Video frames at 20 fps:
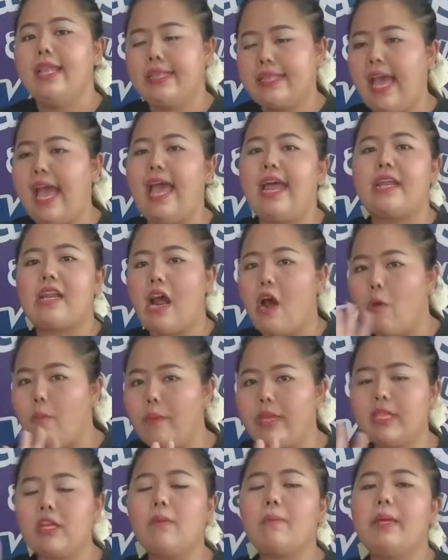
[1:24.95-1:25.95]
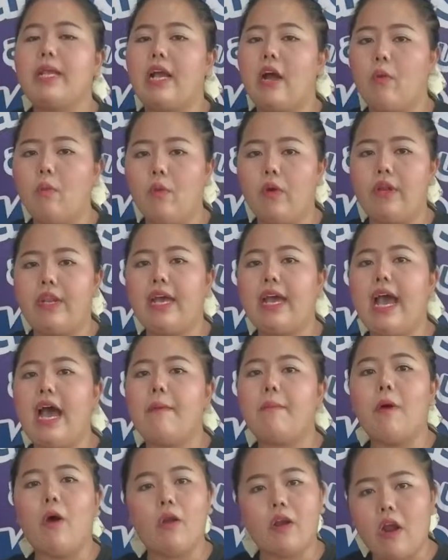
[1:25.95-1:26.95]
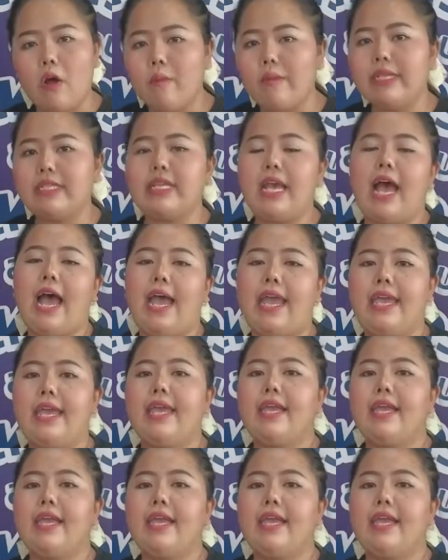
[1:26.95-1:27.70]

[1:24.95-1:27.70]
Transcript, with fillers: แต่เราไม่ต้องเป็นกังวลนะคะ เพราะเราไม่ใช้